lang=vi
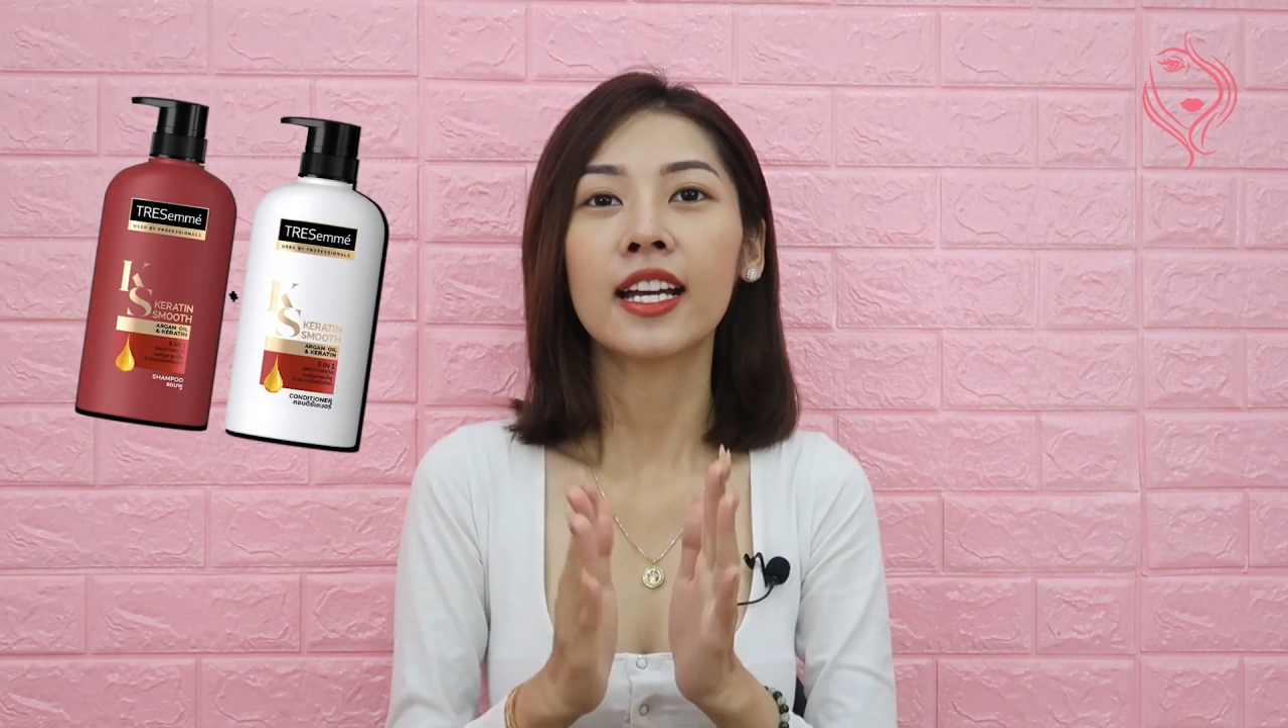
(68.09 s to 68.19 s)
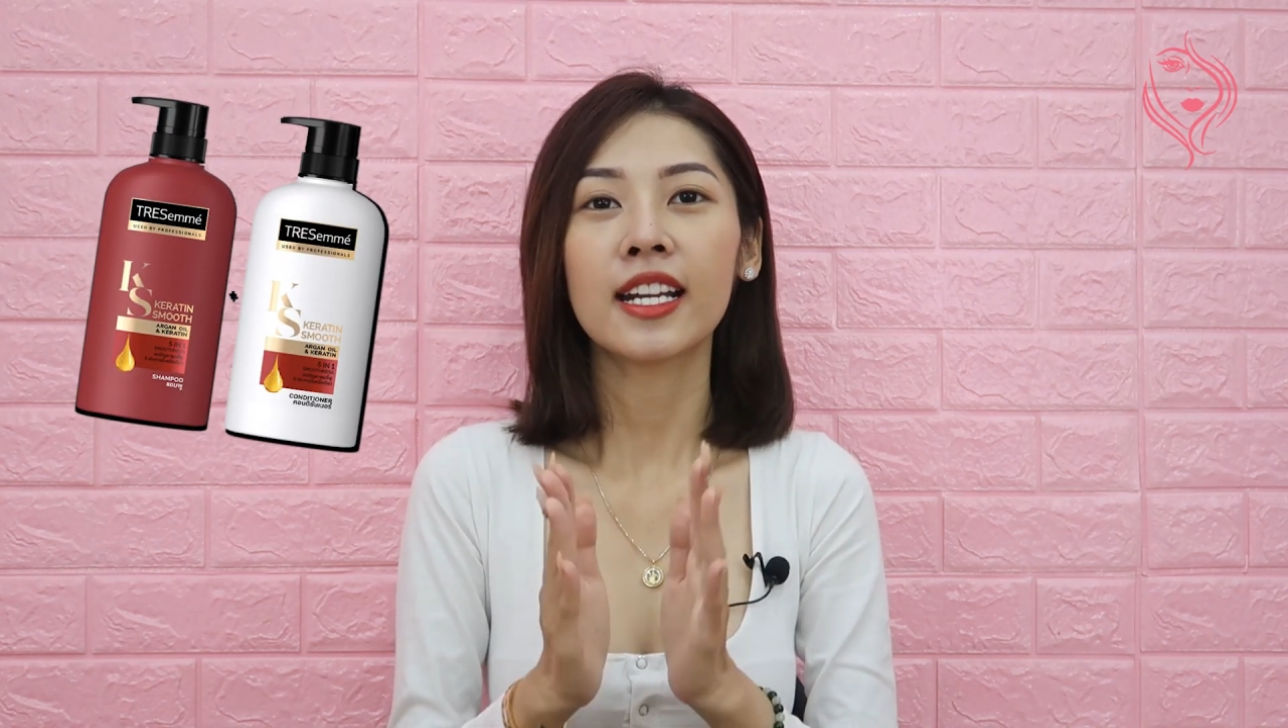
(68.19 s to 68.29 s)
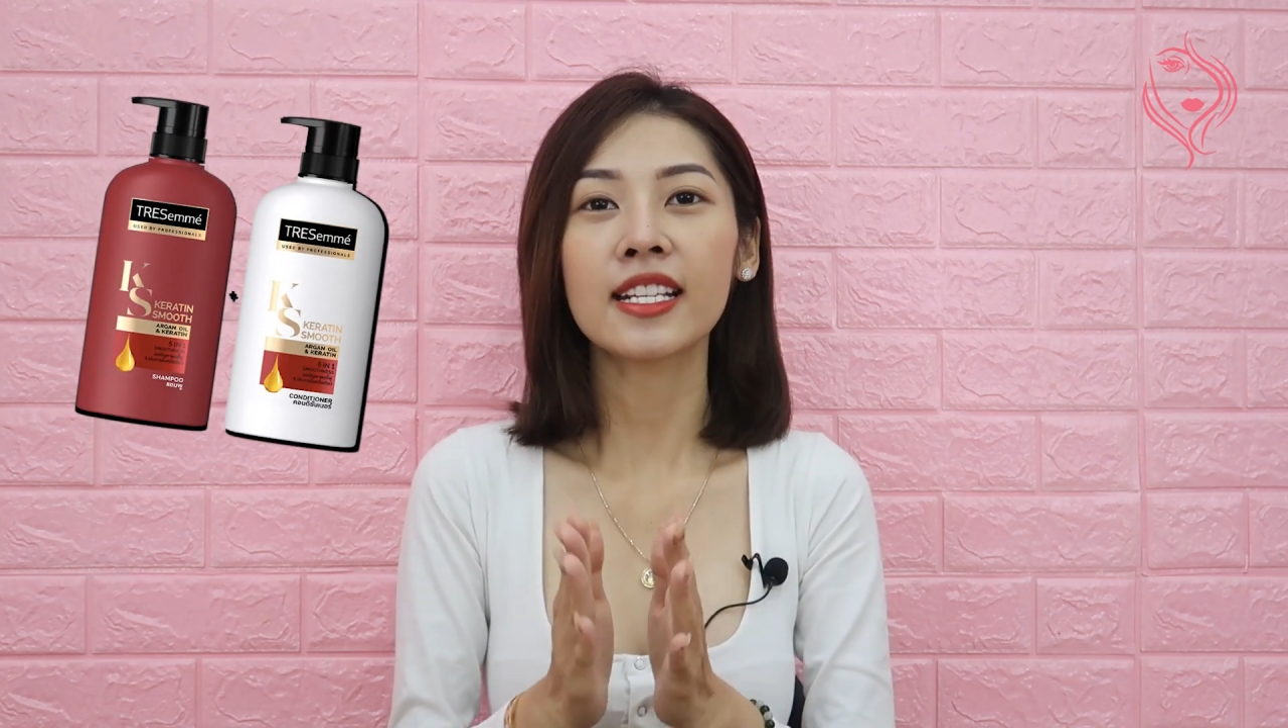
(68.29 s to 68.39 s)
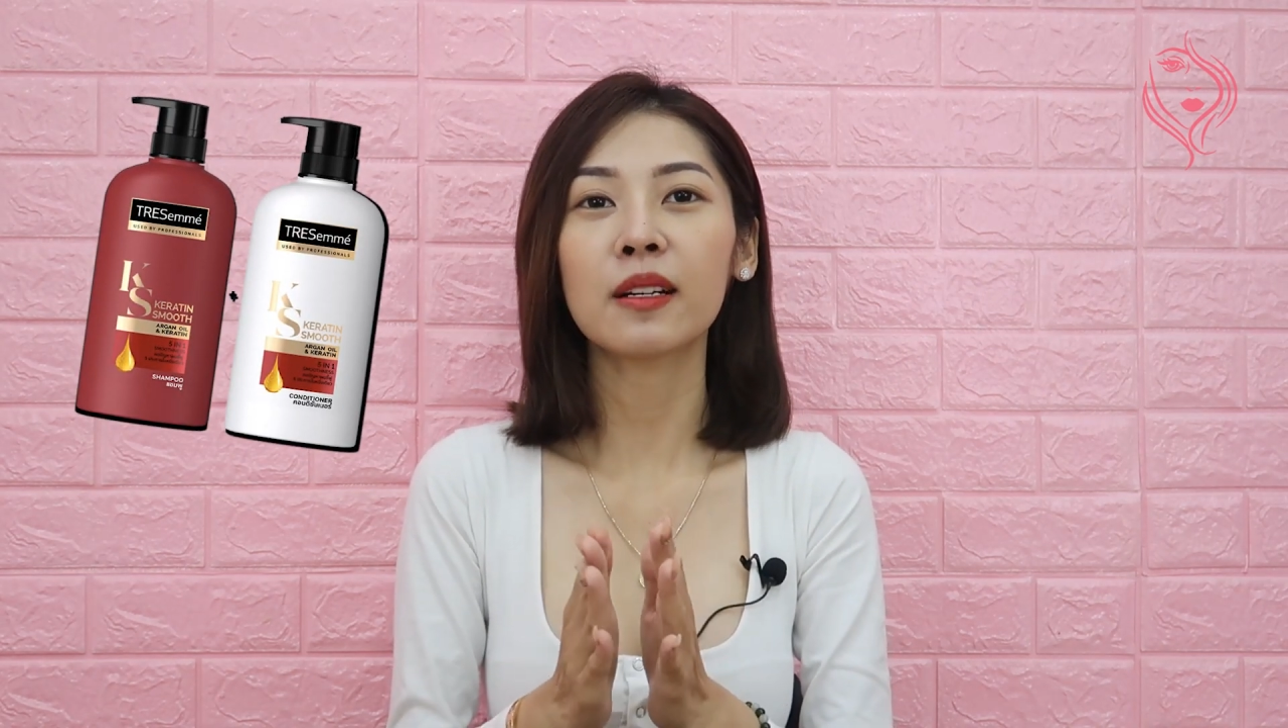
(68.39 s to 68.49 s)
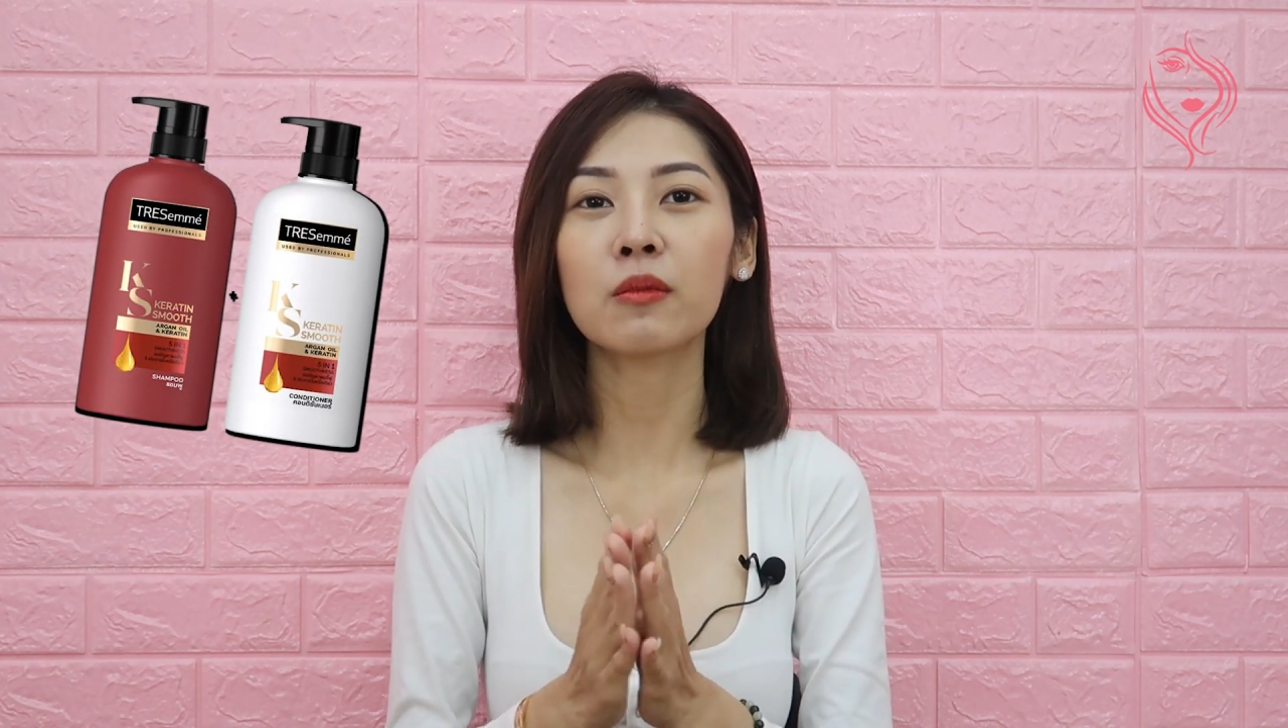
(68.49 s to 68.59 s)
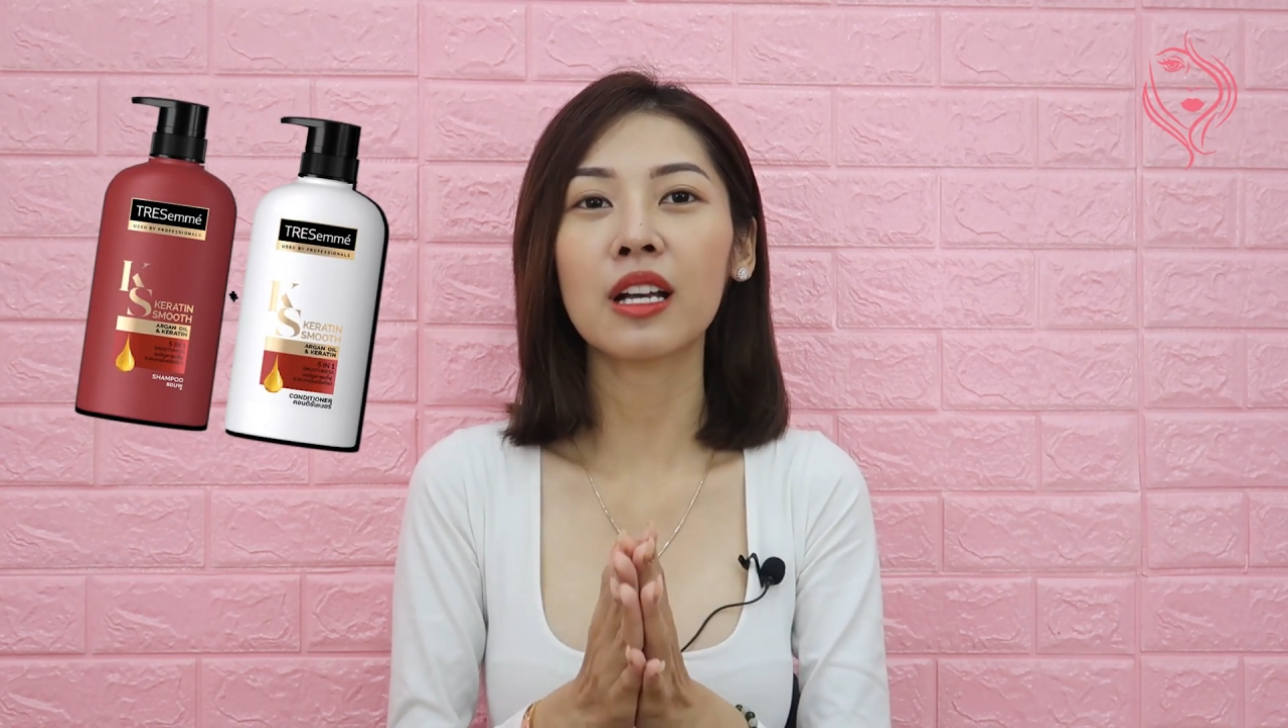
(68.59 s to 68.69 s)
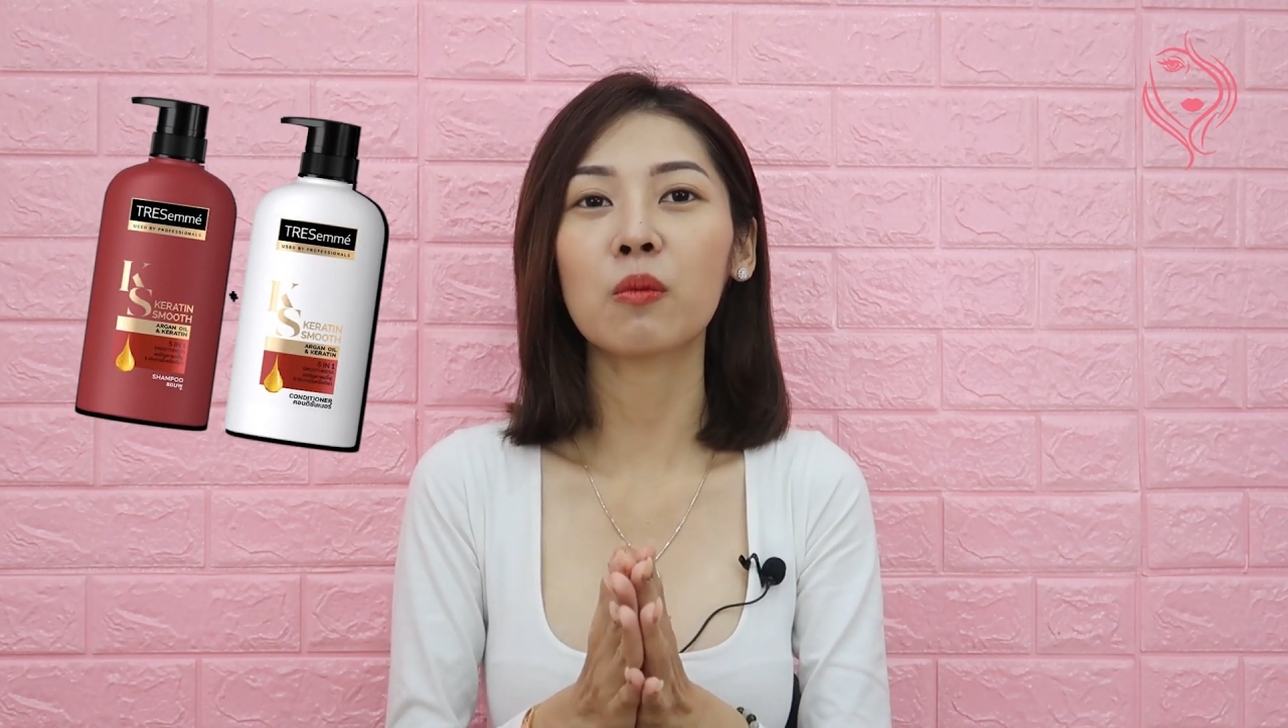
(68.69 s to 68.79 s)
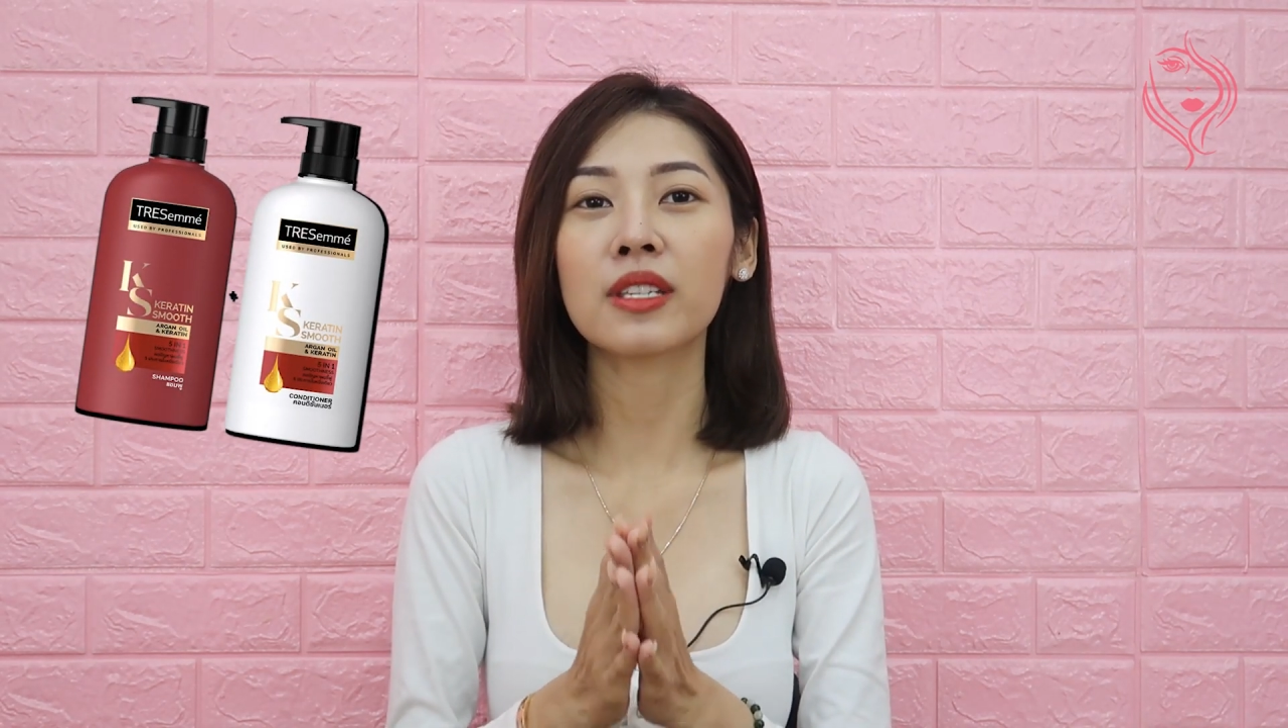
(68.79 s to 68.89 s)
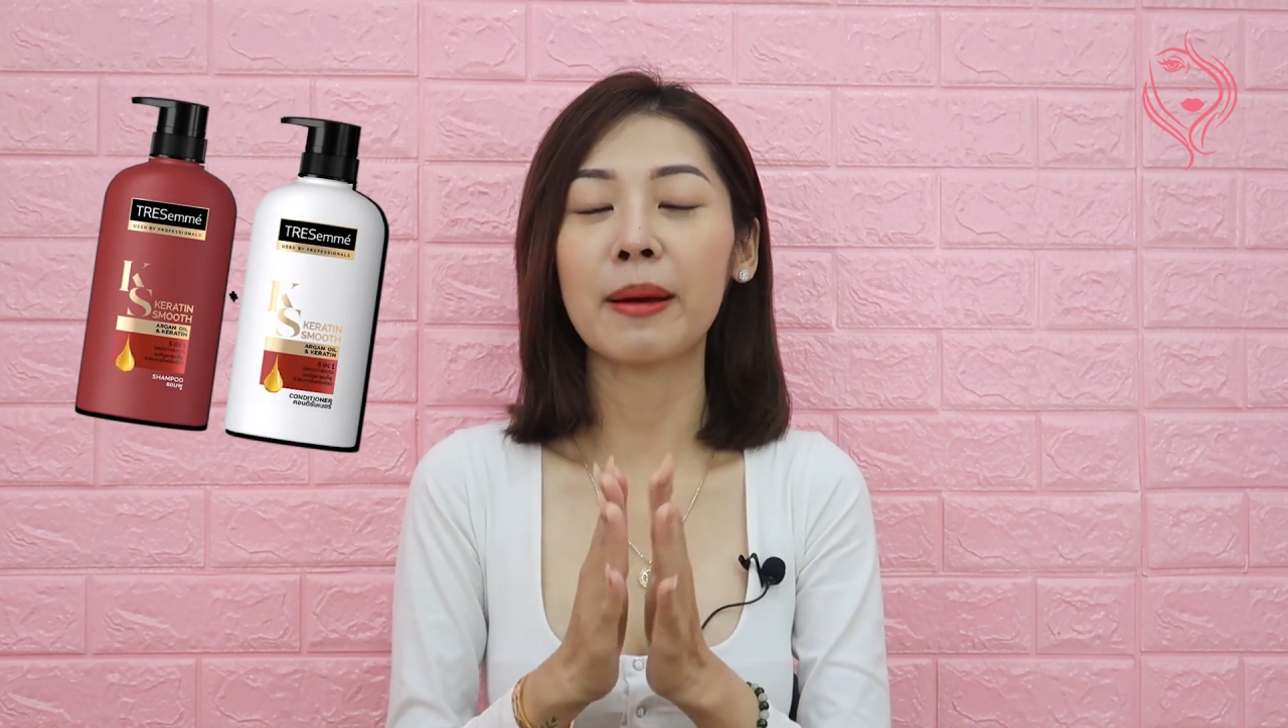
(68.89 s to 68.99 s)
đi song song